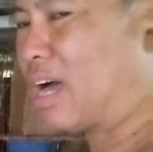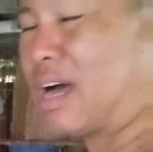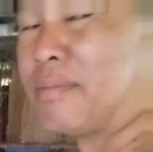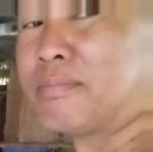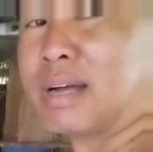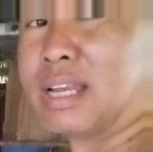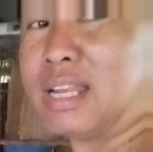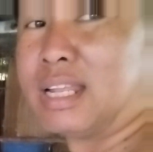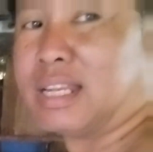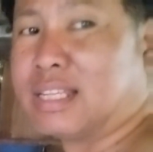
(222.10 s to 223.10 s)
ah,
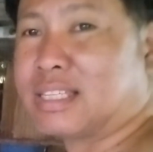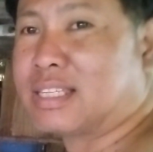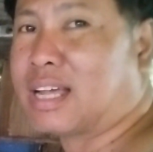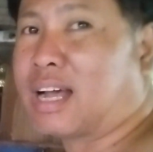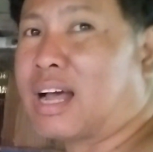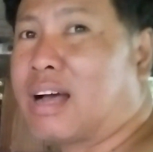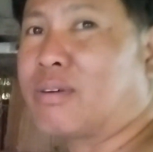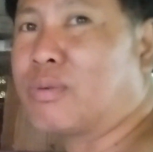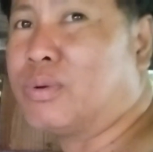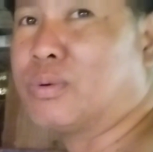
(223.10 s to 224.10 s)
maglilinis ng uh,
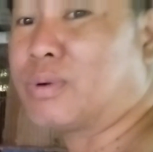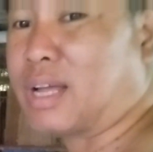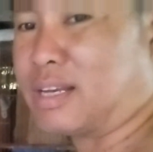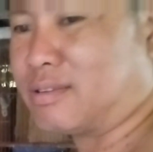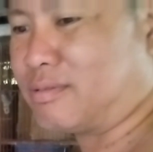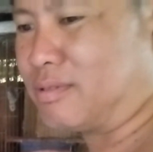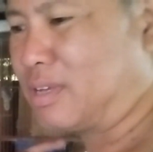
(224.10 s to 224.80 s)
kulungan no?